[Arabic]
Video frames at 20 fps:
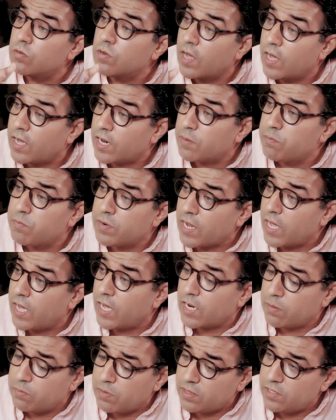هرم من
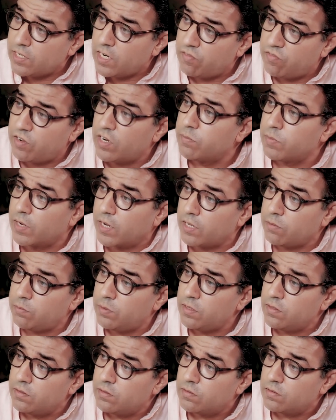اهرامات ديال الفن
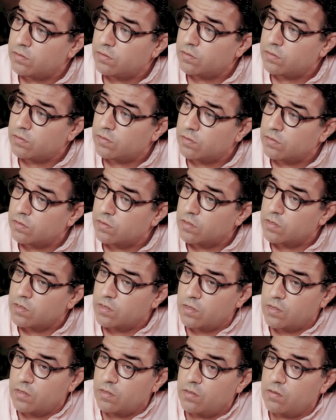المغربي
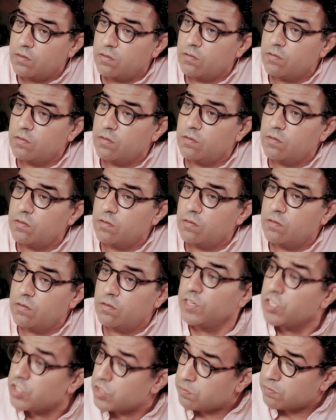
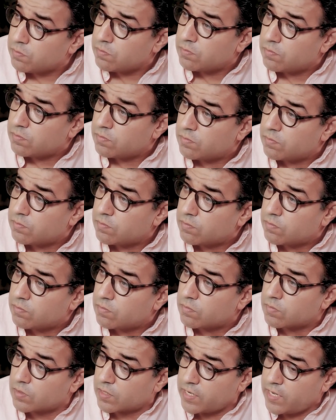أه نجم
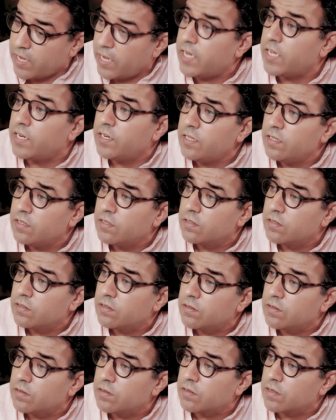كيعاني
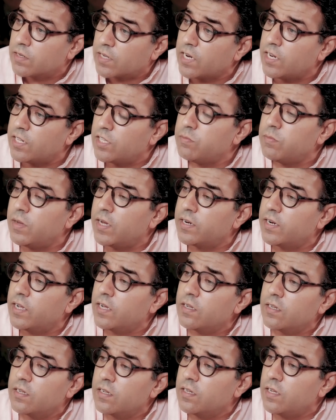كندم
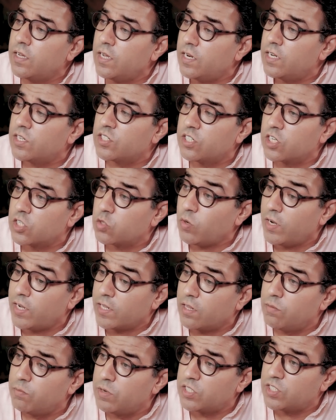انا علاش درت
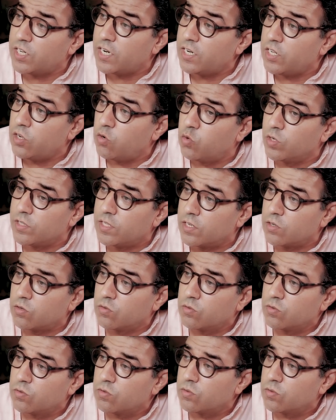واحد المجال اللي هو دارو